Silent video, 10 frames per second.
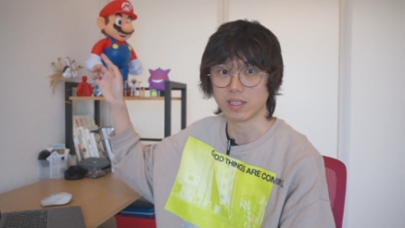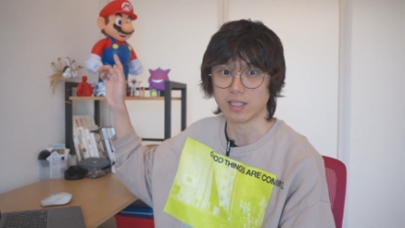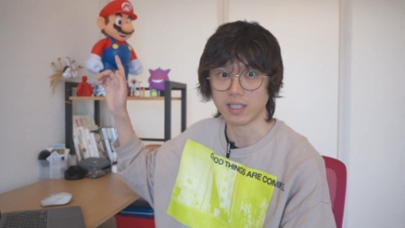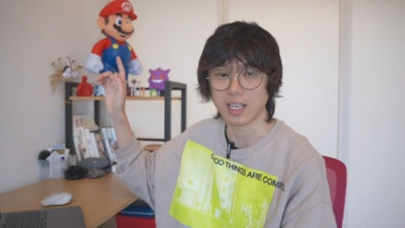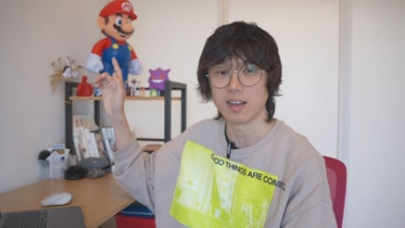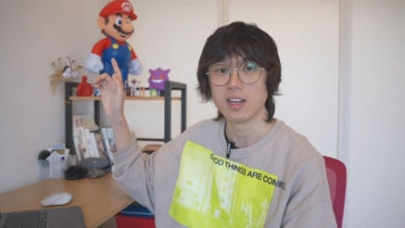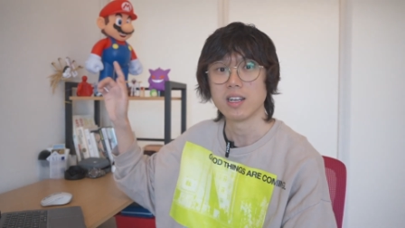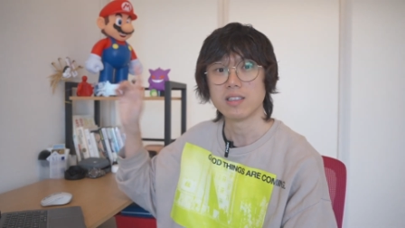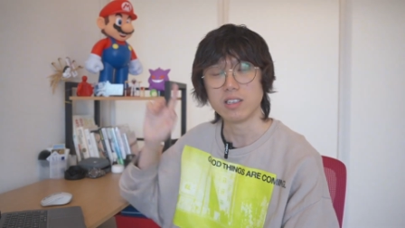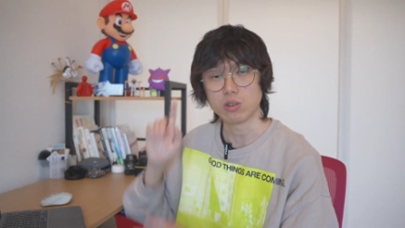也是一样，
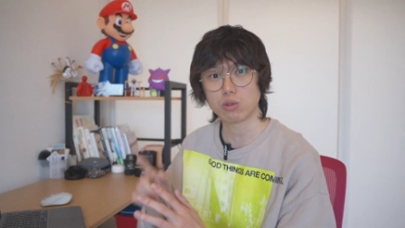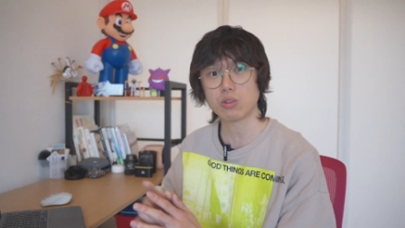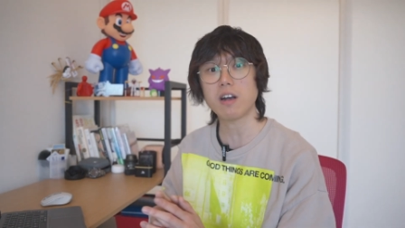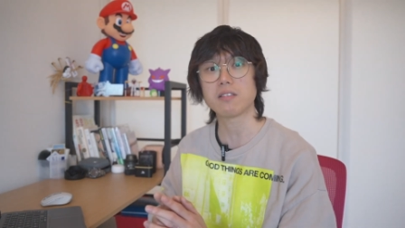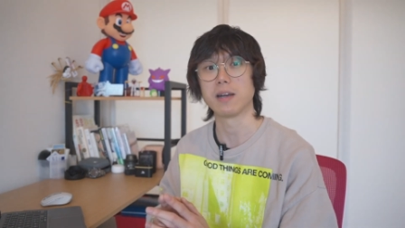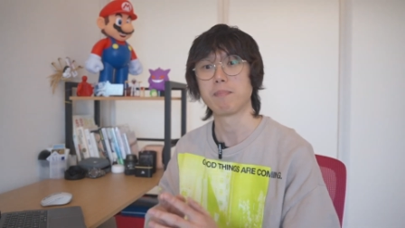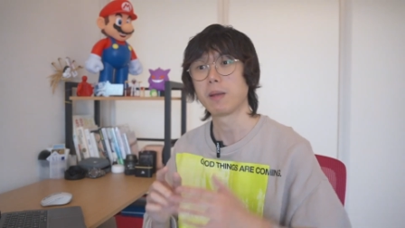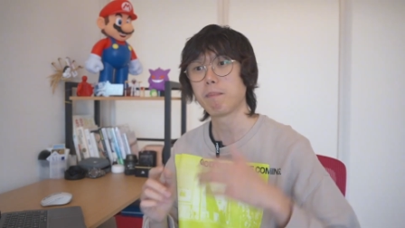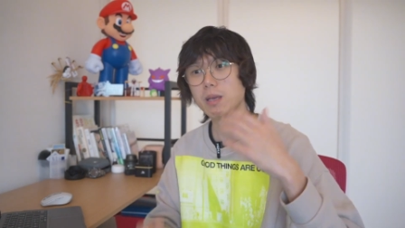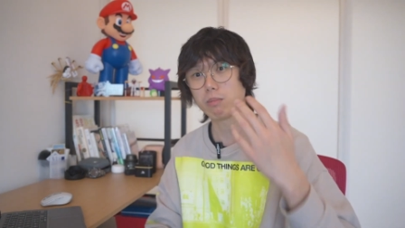你需要的
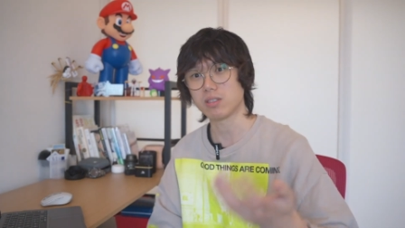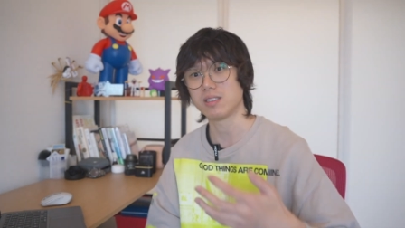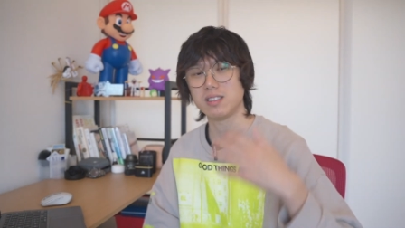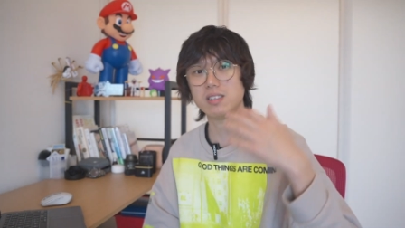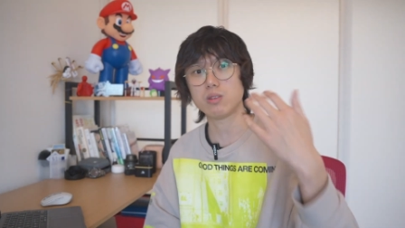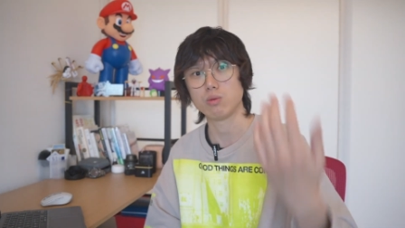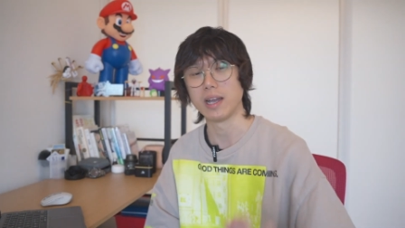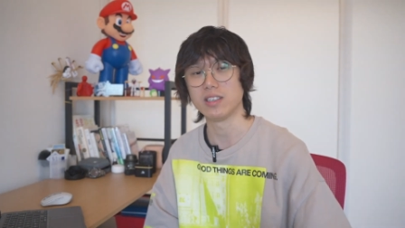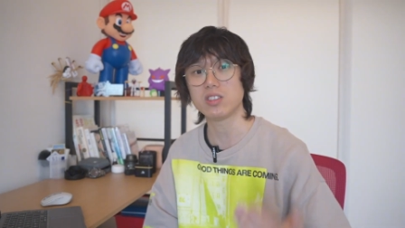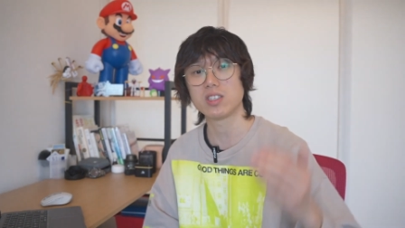并不是机器语
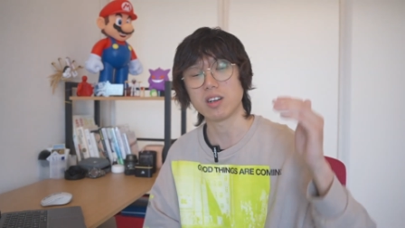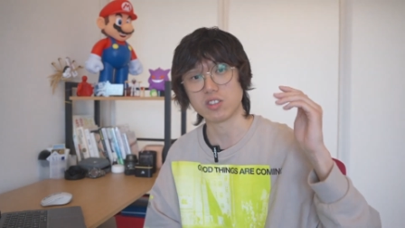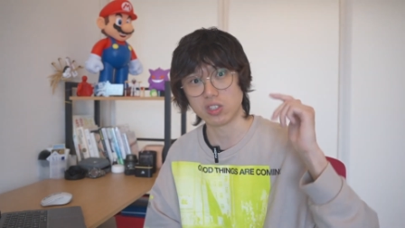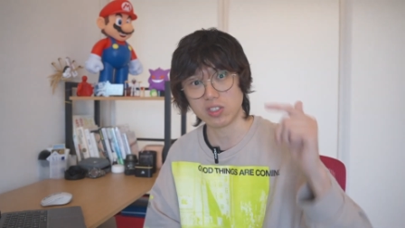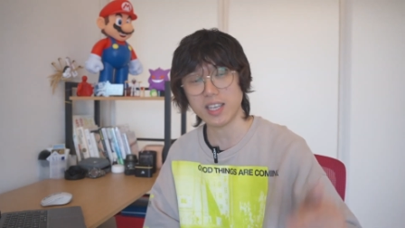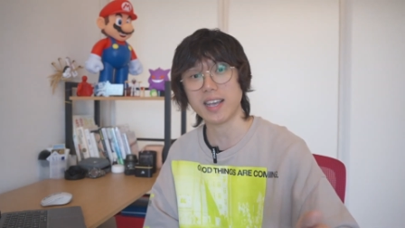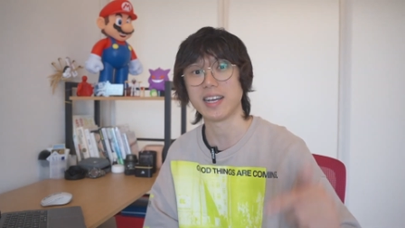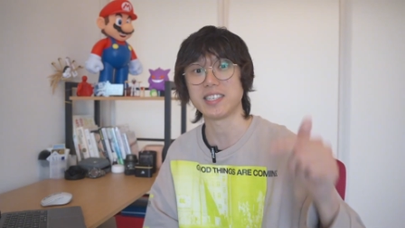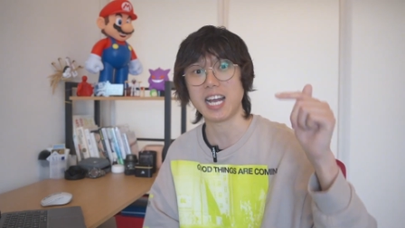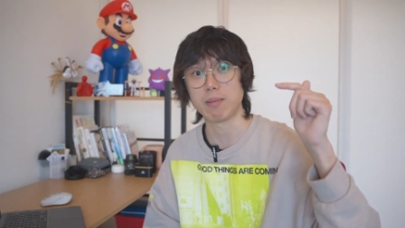言，你只要直接给
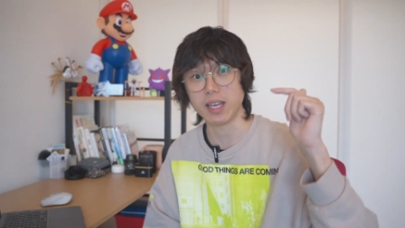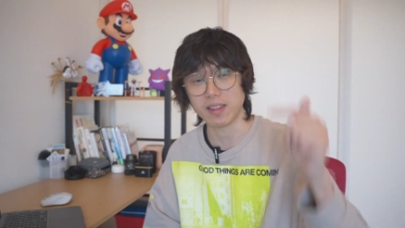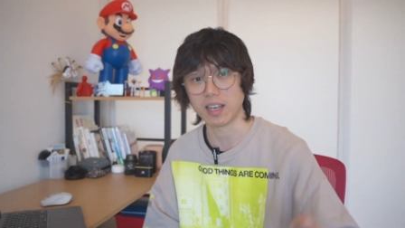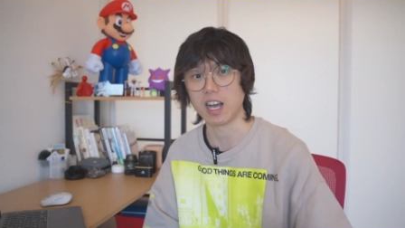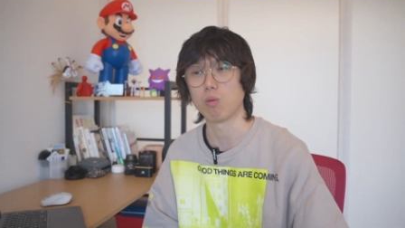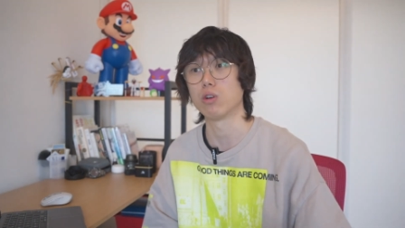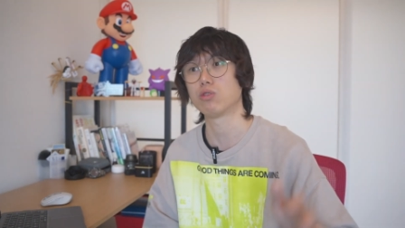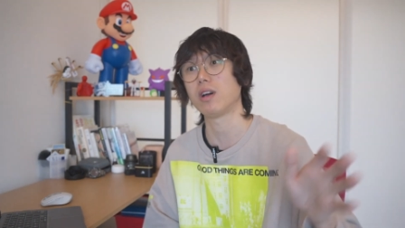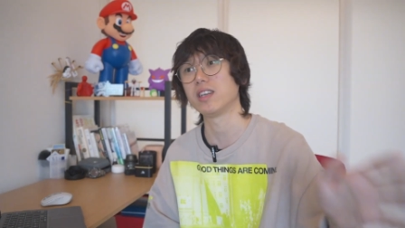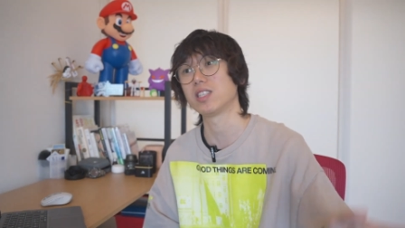它下命令啊，我
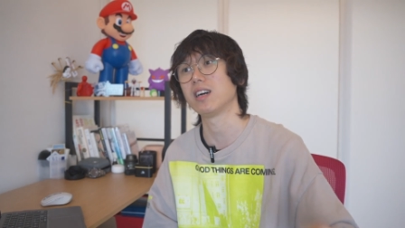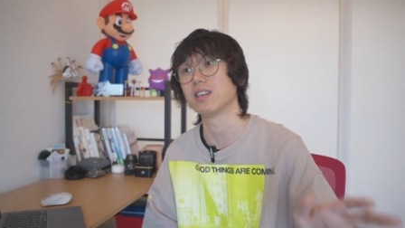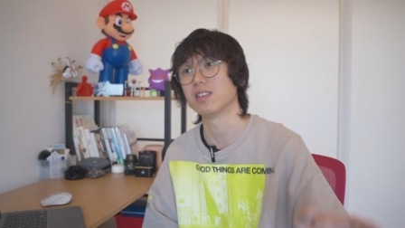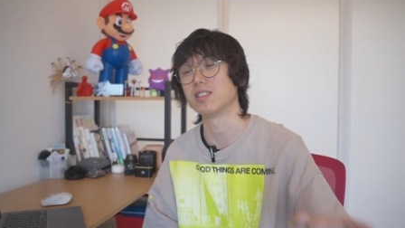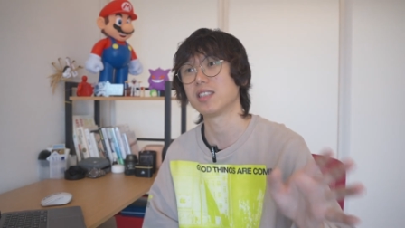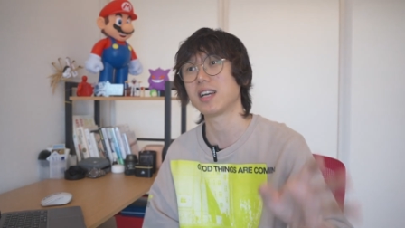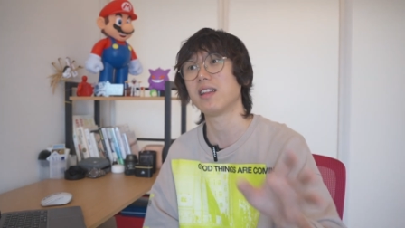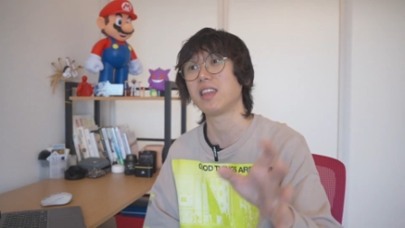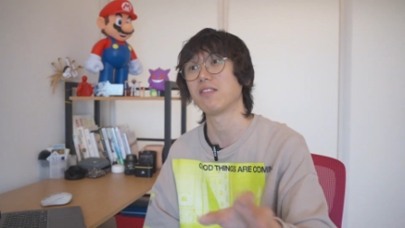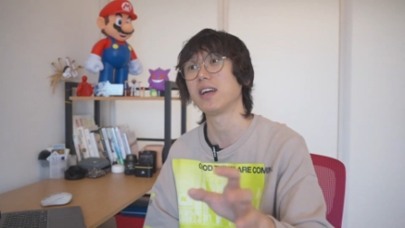需要一张和吉
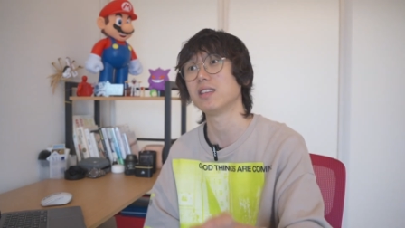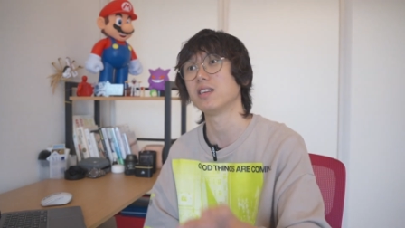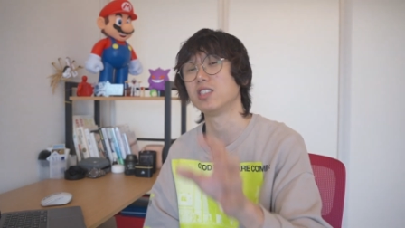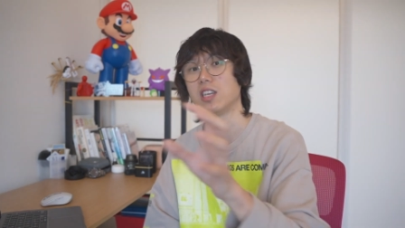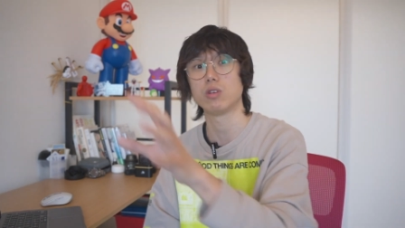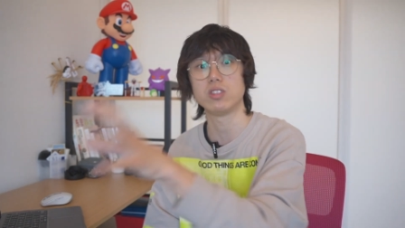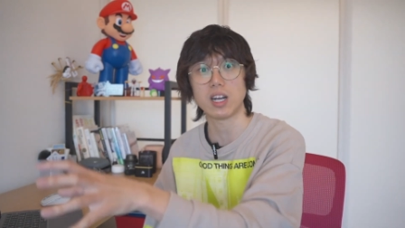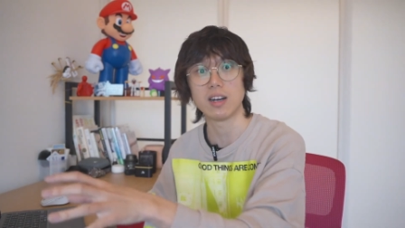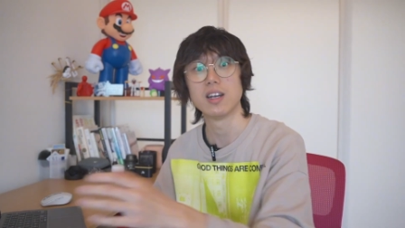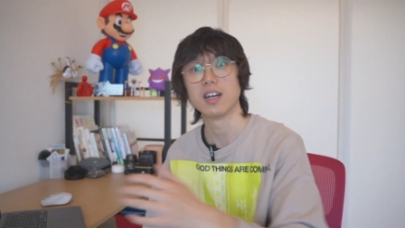冈里帆的结婚
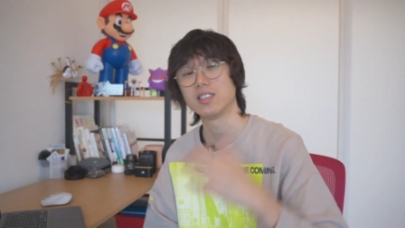照，